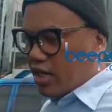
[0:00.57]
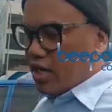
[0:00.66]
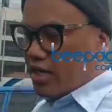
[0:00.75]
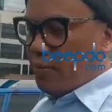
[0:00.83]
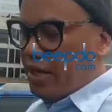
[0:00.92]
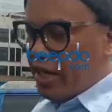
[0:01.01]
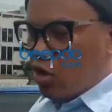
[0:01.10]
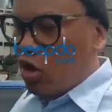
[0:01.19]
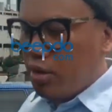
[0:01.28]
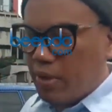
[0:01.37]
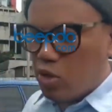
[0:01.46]
lah karena kemarin
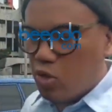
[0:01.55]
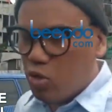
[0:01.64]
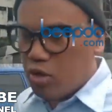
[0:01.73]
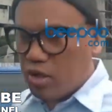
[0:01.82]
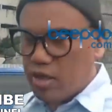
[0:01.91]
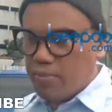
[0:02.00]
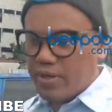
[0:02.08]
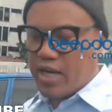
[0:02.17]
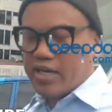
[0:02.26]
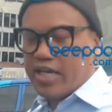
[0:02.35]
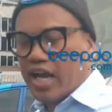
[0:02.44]
Nino kan baru uh,
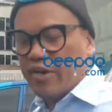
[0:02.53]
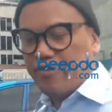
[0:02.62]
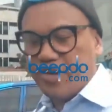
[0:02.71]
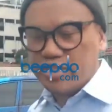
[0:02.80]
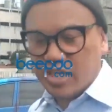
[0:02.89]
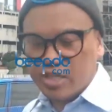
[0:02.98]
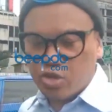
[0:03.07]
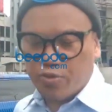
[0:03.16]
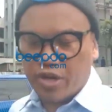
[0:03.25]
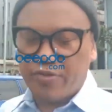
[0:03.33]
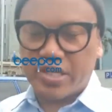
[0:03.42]
menang di High Fest High
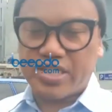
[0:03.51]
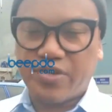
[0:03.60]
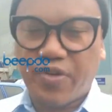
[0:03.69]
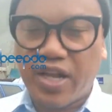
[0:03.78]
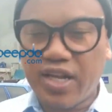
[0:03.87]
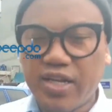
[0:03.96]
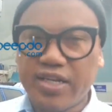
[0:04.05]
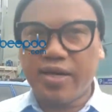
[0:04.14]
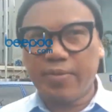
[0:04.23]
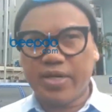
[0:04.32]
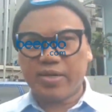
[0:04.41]
School Film Festival
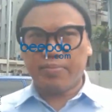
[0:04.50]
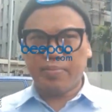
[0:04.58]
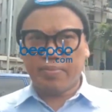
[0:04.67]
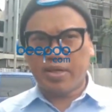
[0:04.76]
dia men,